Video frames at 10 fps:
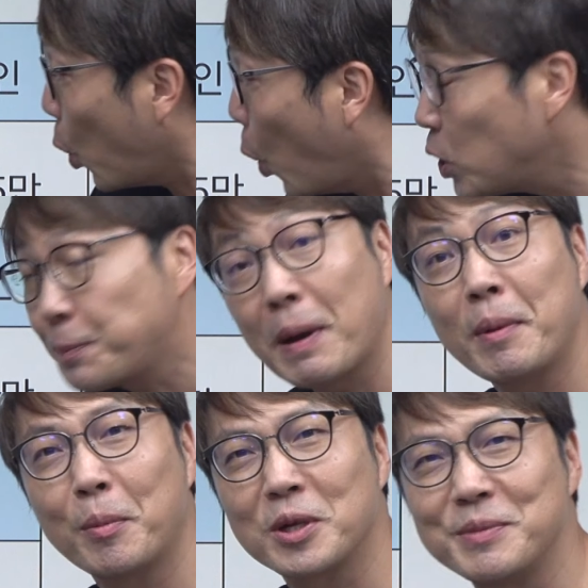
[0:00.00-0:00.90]
58만
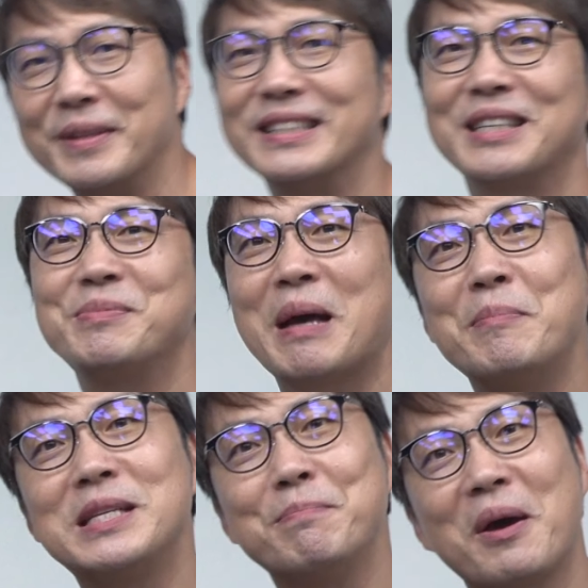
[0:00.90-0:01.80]
원 벌었으면 그럼
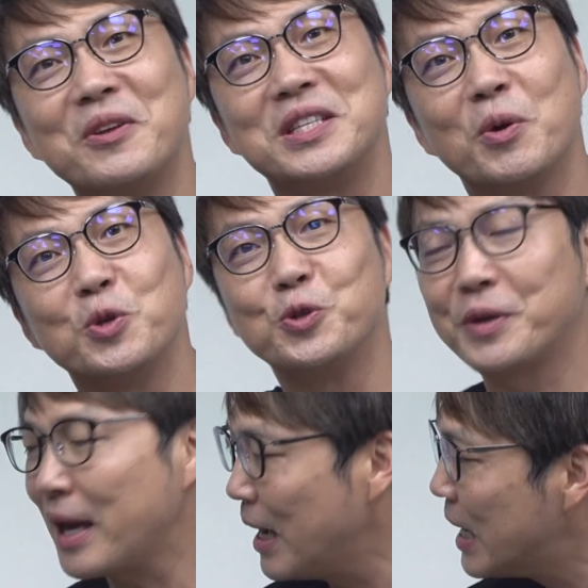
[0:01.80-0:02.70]
30만 원
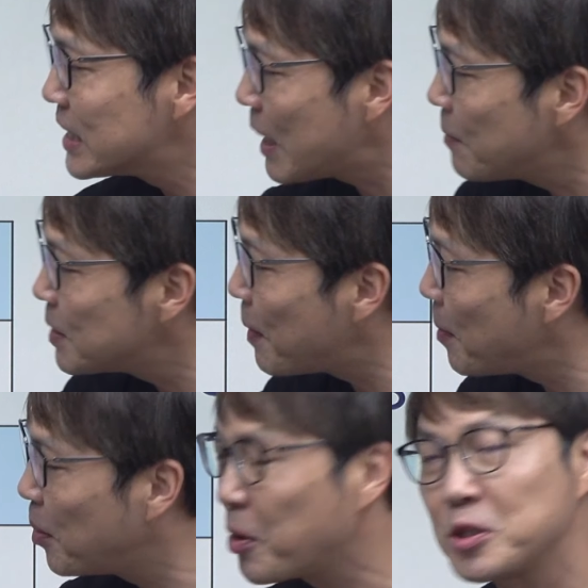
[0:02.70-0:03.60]
채워줄게 38만
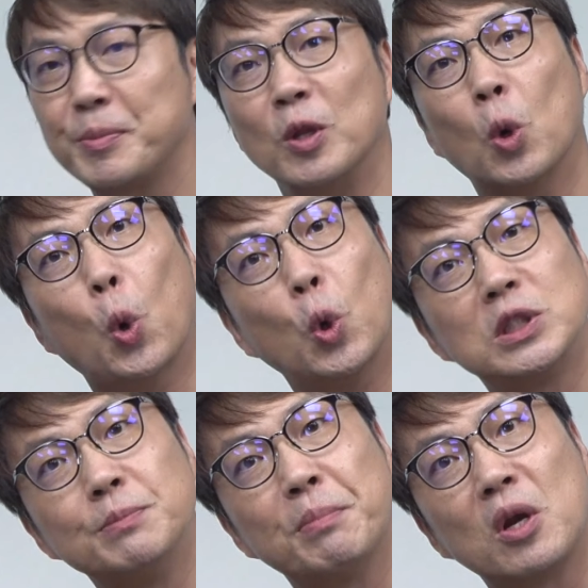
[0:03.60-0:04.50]
원 벌었으면
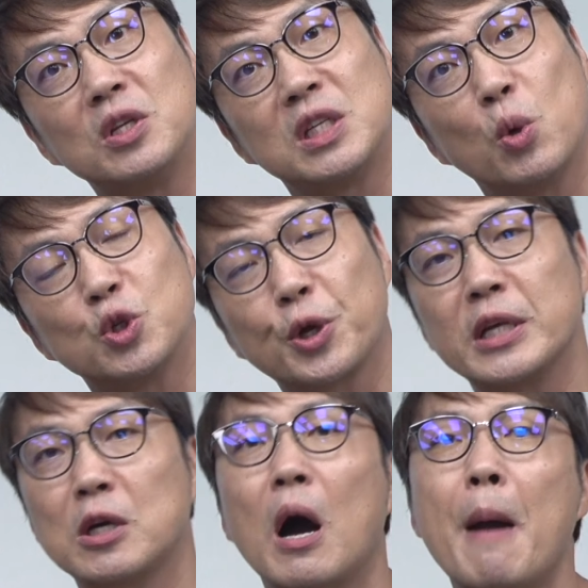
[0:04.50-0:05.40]
50만 원 채워줄게
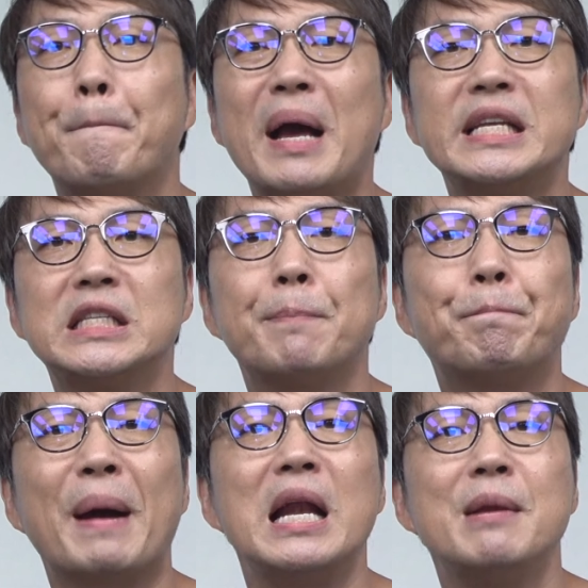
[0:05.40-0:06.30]
해서
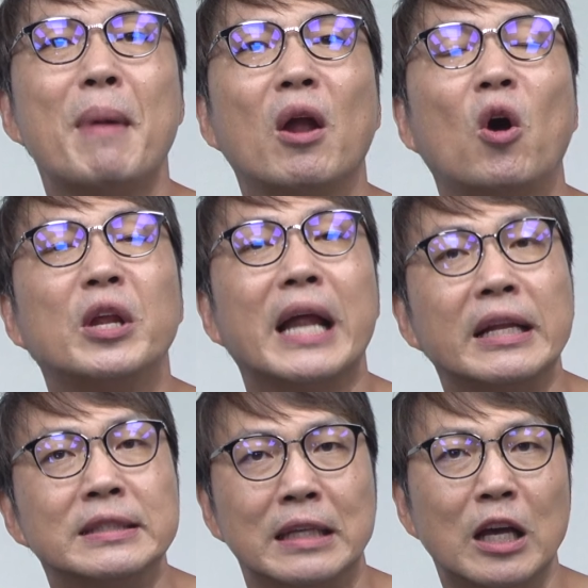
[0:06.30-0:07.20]
88만
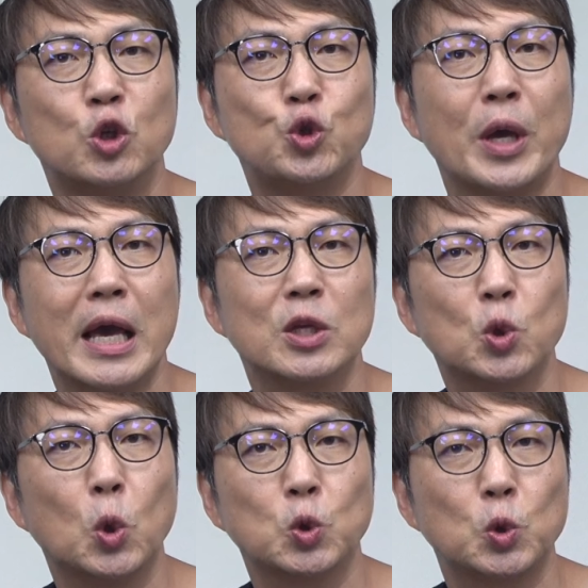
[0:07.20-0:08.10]
원이라는
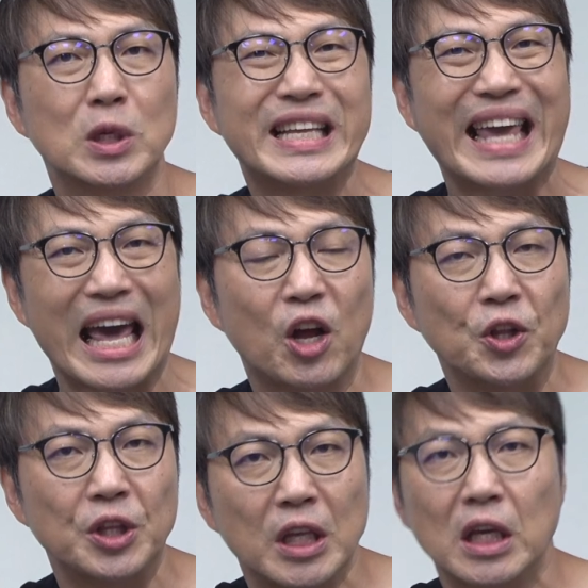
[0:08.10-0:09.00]
최소 소득을
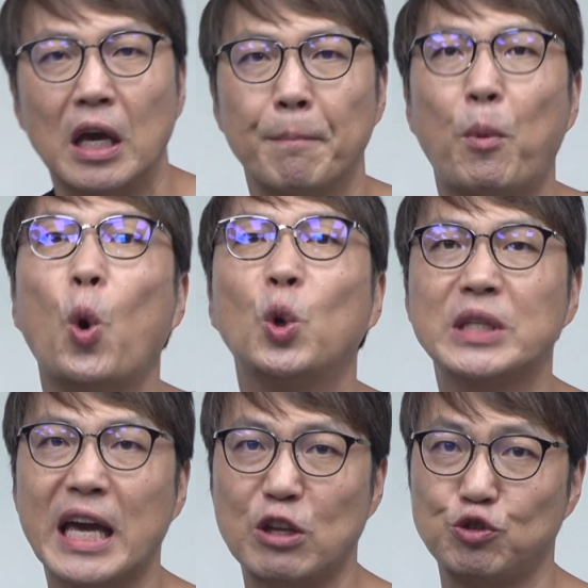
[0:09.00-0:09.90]
개런티
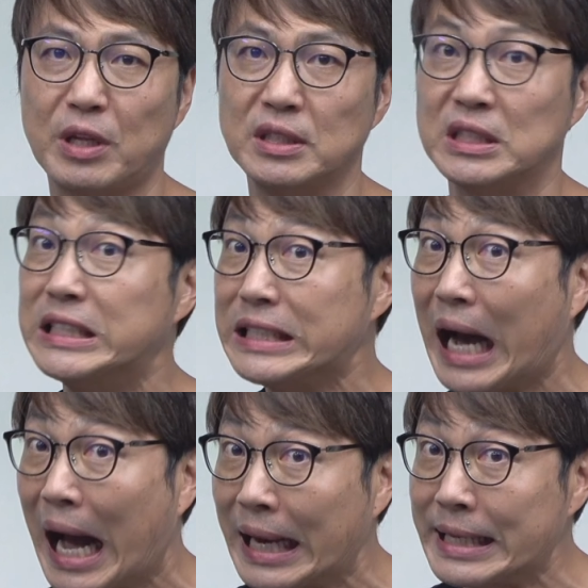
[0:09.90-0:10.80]
보장해 준다는 그
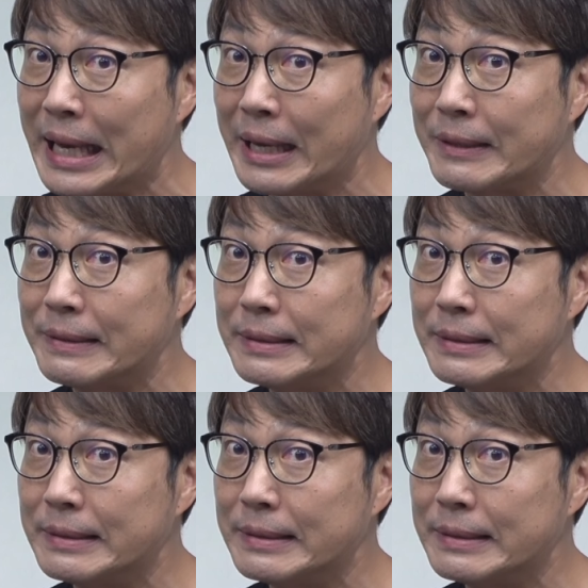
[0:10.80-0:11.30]
안이에요